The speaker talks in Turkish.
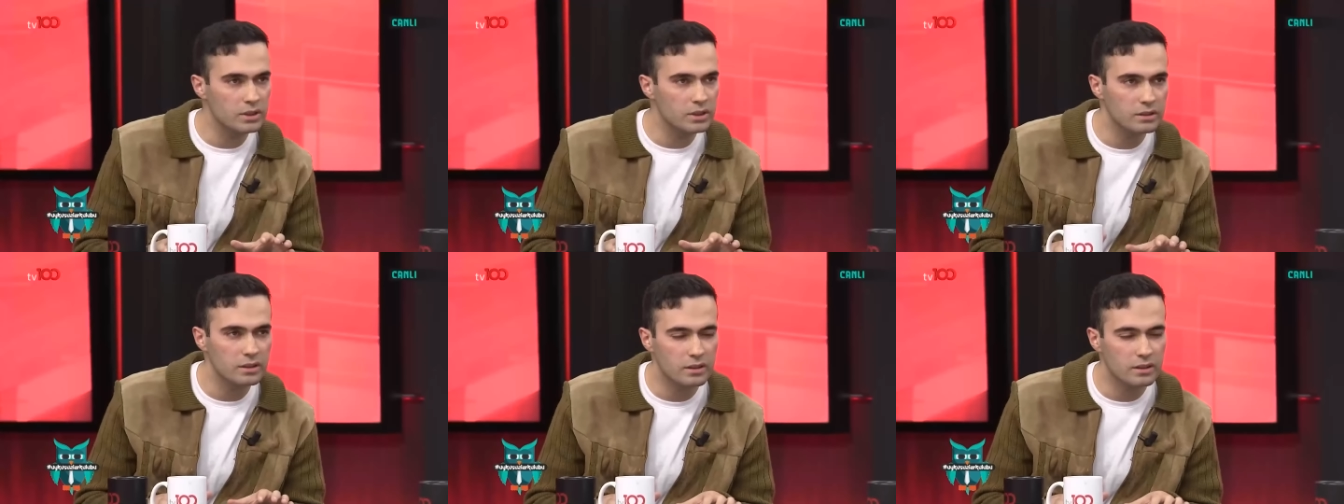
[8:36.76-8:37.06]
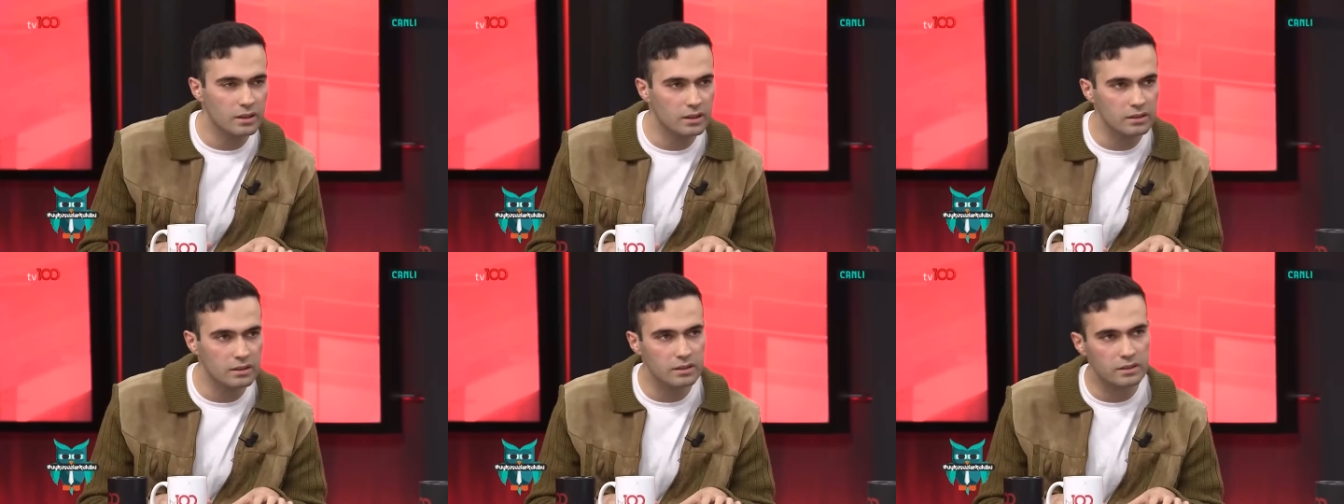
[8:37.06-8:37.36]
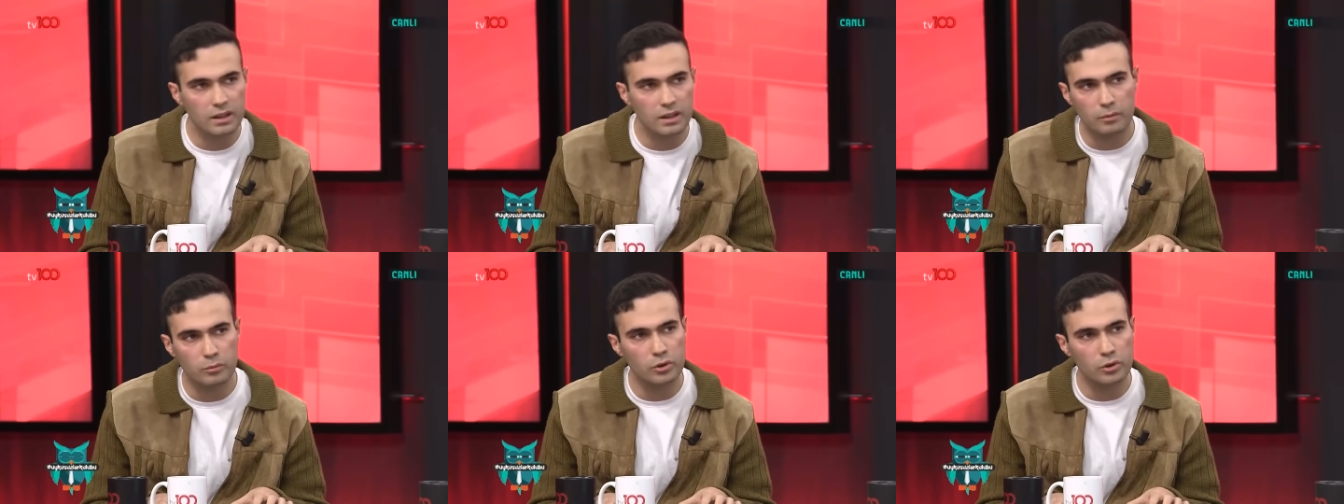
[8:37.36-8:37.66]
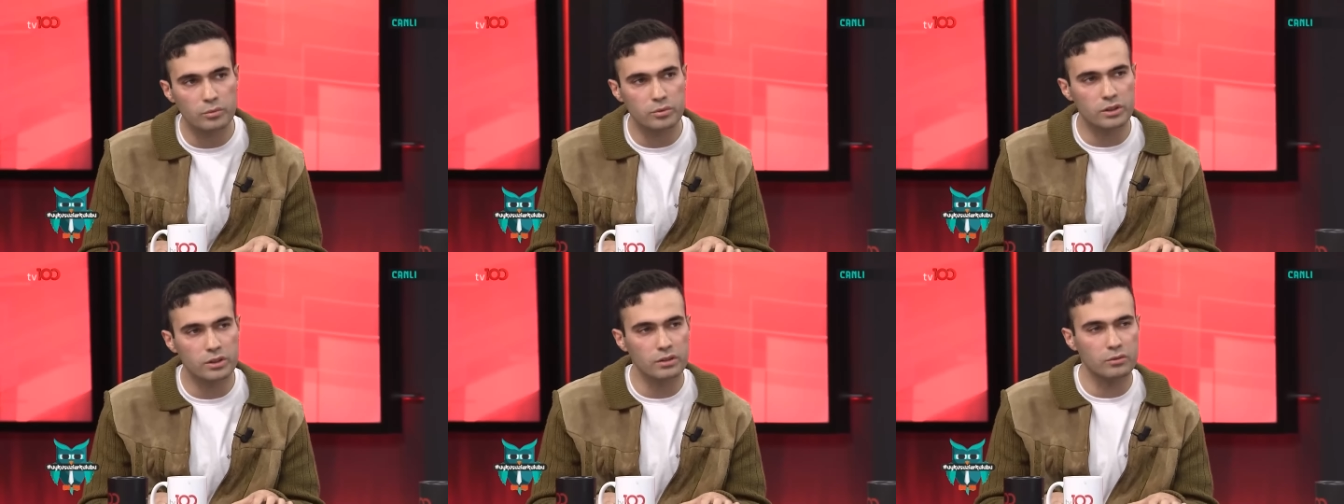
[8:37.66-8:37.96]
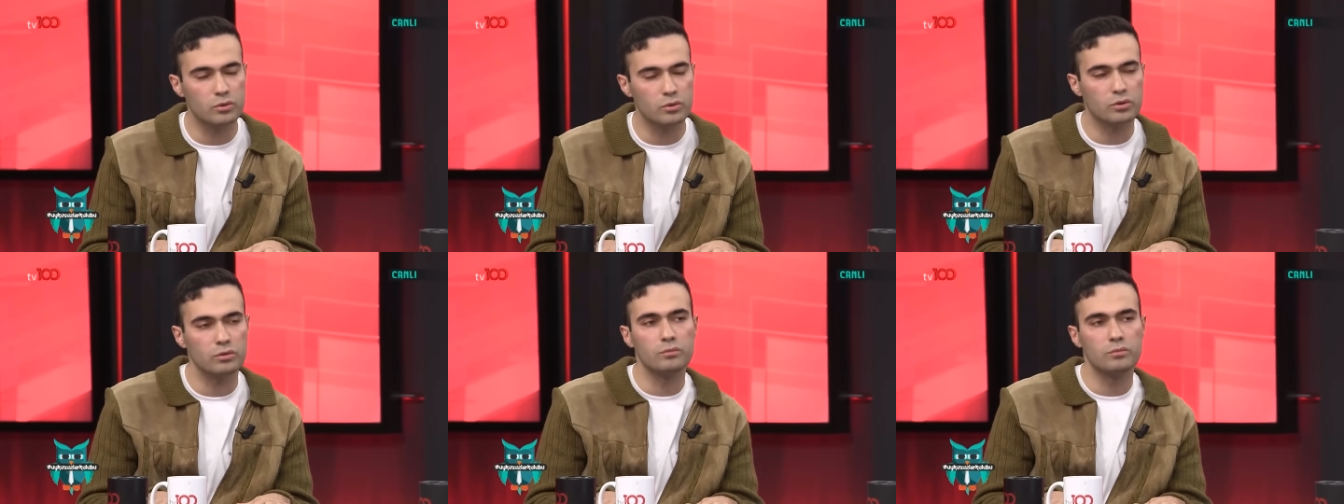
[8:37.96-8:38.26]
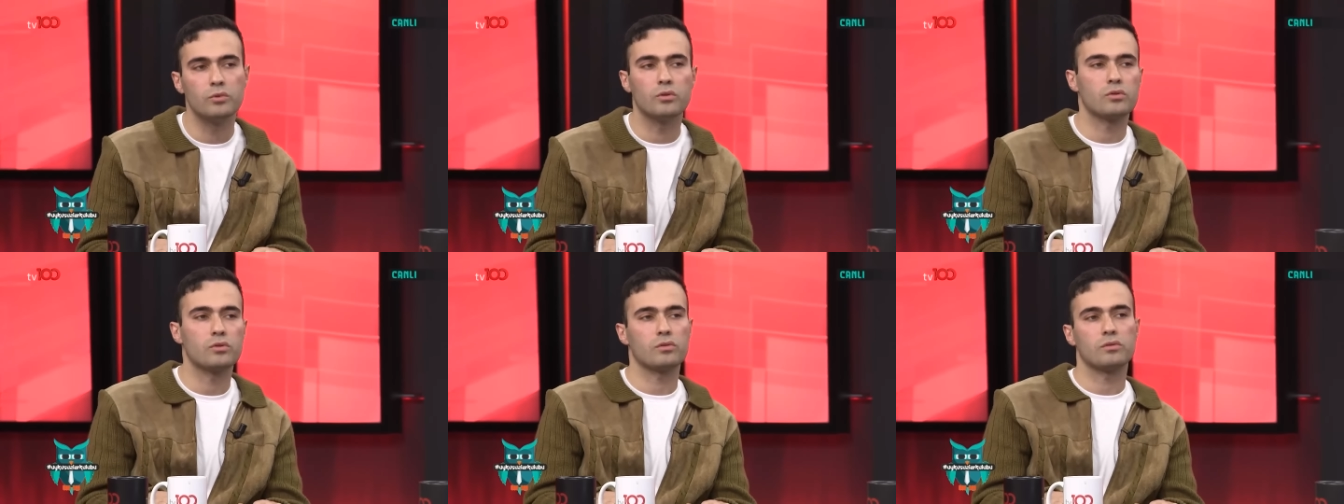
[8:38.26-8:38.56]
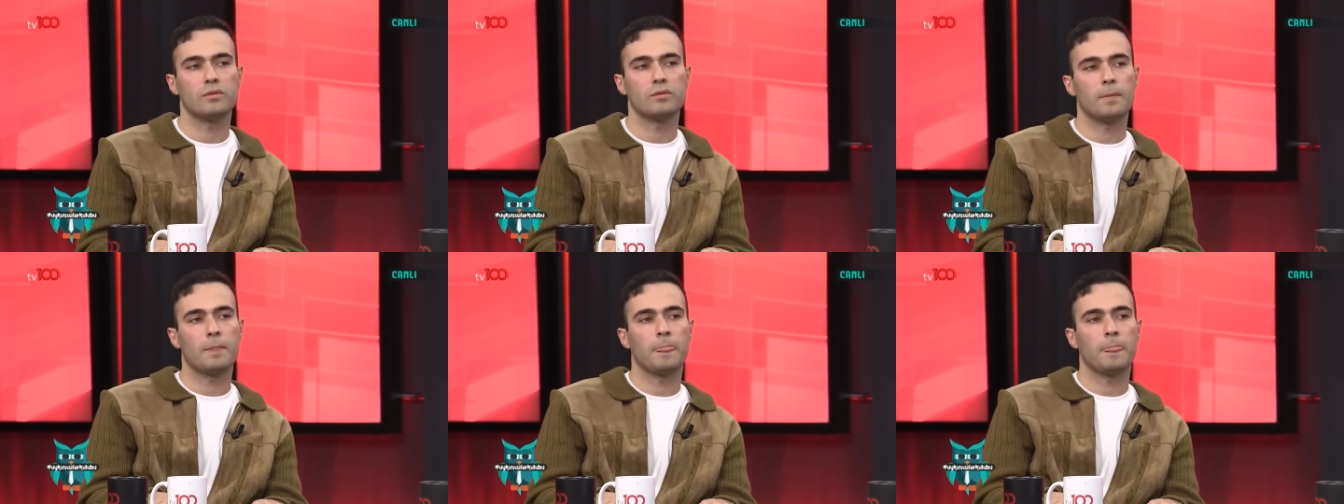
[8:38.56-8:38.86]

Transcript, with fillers: başında takılırken böyle bir şey düşünmüyorsun.